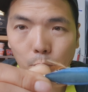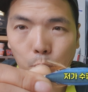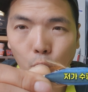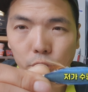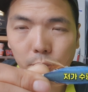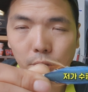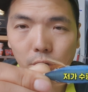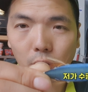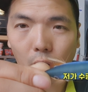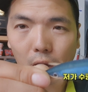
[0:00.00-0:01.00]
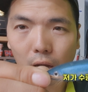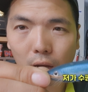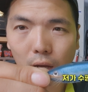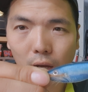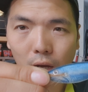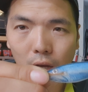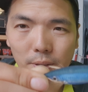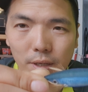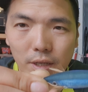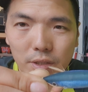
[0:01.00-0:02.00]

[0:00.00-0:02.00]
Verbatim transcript: 보시면은 아 이